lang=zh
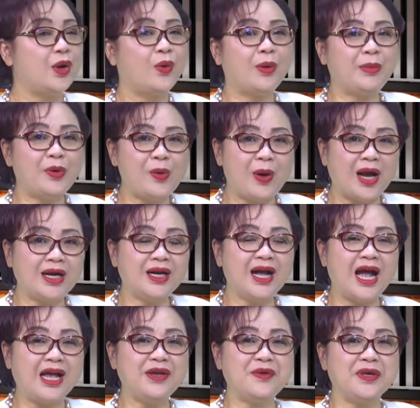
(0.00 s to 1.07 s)
我们华人
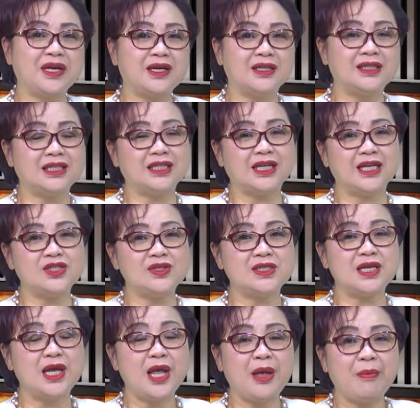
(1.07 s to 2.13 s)
还有一个特点，就
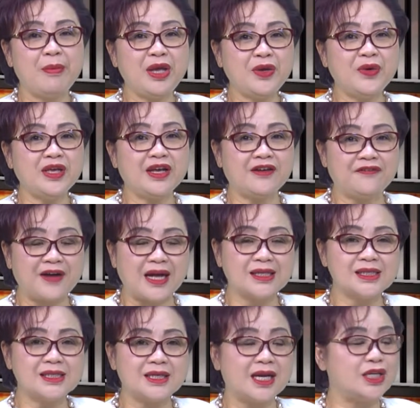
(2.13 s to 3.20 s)
是没有一个房
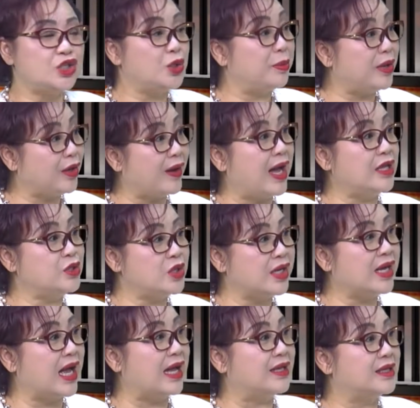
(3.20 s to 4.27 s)
子呢就没有安
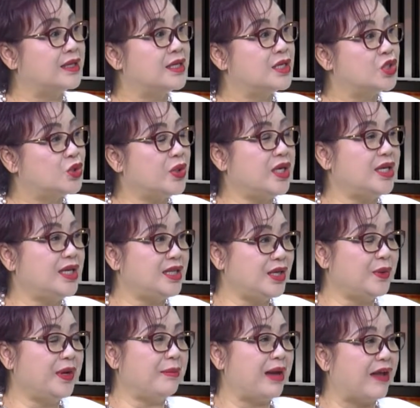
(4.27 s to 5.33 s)
全感，所以一
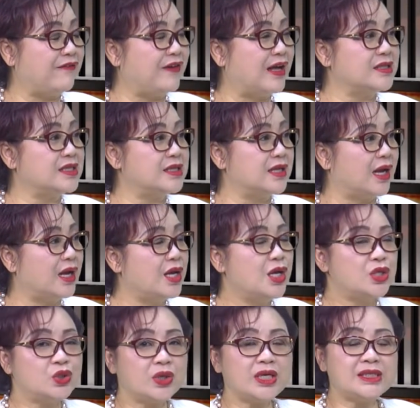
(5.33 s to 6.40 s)
定会买房子的。
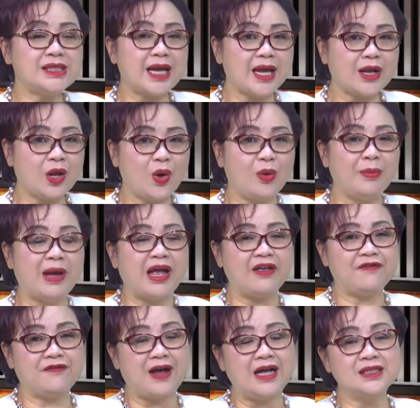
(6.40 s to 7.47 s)
所以在购
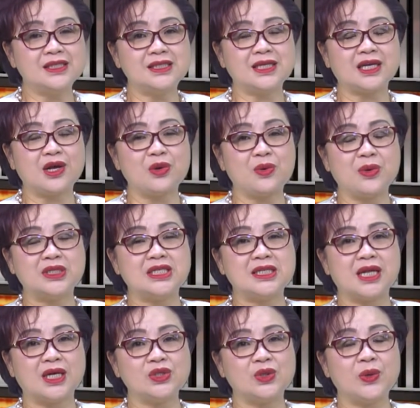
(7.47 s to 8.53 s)
买房子这个过程
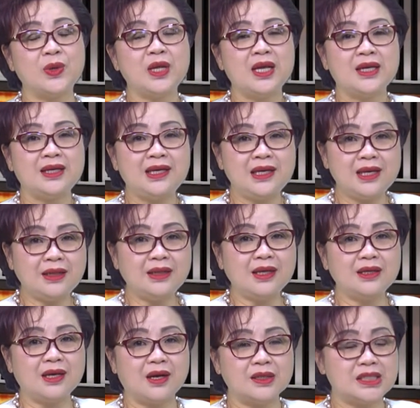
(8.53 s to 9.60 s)
当中，一
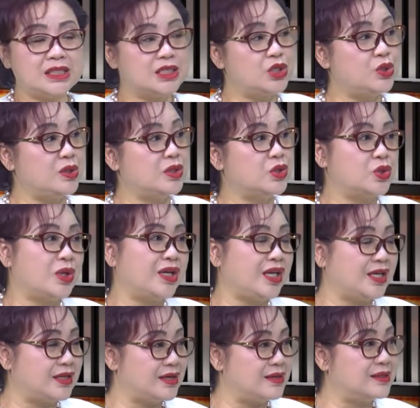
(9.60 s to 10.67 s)
定要咨询专
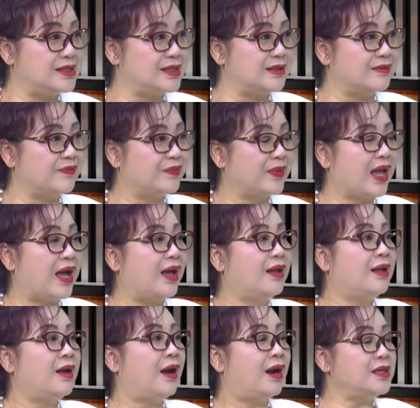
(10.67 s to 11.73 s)
业人士，哈，
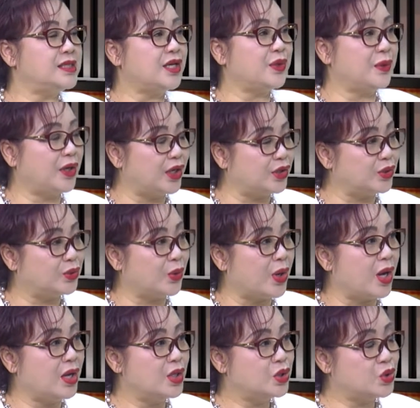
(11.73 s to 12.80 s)
而且有很
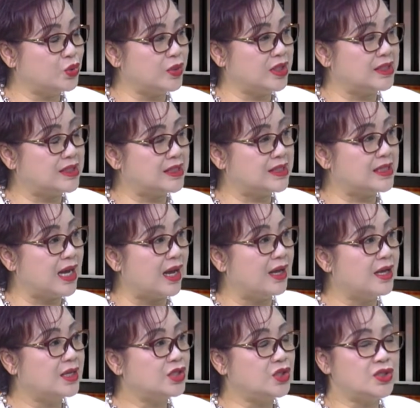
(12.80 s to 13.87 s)
多注意事项，
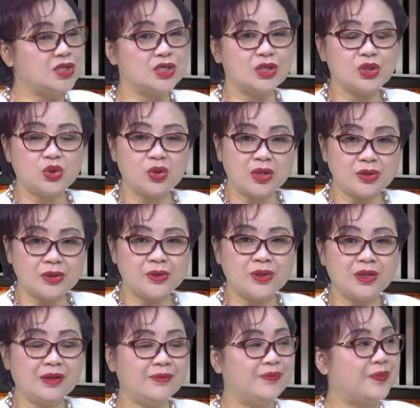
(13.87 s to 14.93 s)
就是学
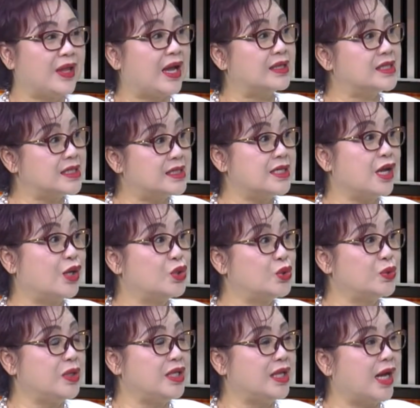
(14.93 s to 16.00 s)
区啊，这是要
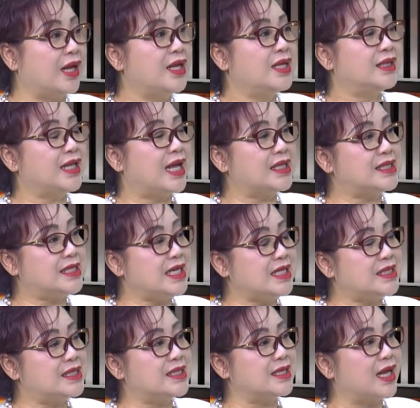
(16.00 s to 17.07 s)
注意的。那这一
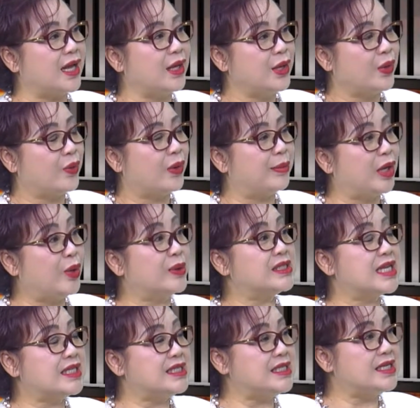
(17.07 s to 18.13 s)
次呢，我们洛
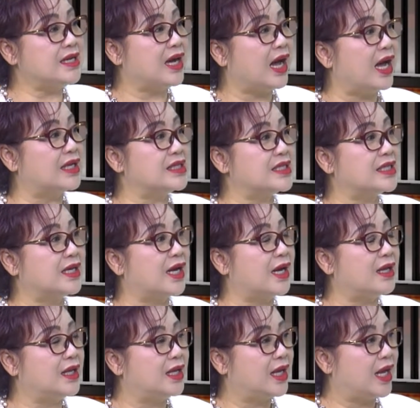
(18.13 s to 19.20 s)
杉矶哈这个
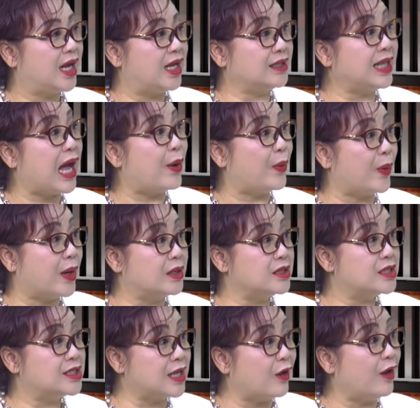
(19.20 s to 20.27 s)
呃大火
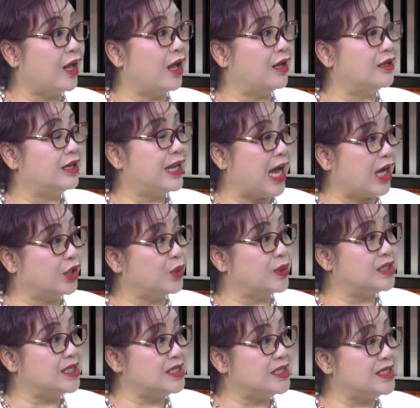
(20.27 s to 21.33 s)
烧了两个多
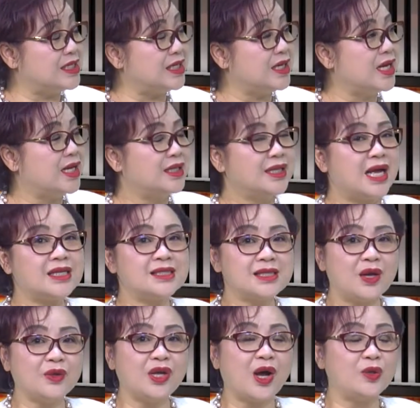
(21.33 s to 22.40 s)
星期，那
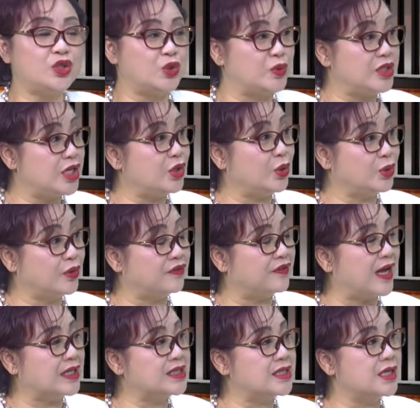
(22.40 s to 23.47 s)
烧掉九千多栋
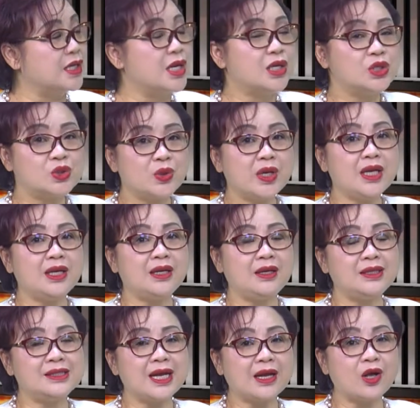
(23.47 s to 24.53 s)
房子，所以
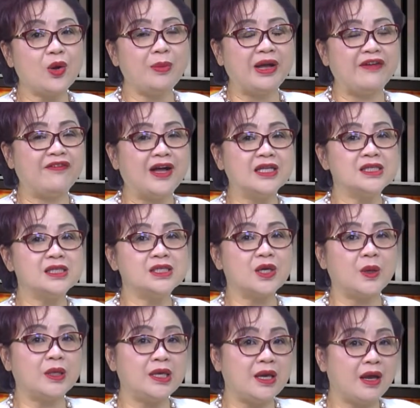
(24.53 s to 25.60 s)
你在购买房子的时
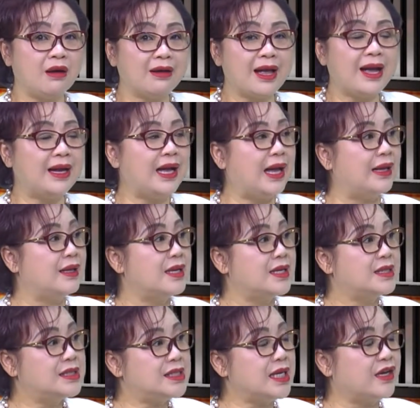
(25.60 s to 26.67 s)
候，也要看看
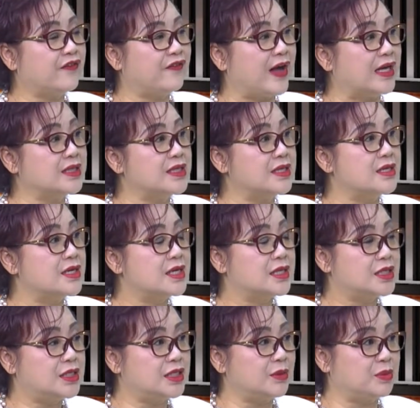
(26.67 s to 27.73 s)
这个房子
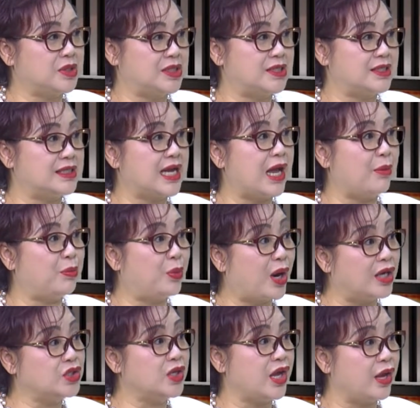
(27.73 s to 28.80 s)
是不是在
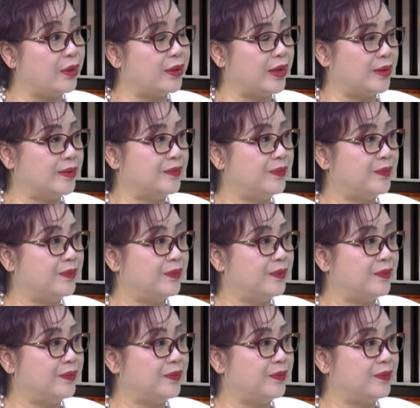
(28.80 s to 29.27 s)
Brush Arrow。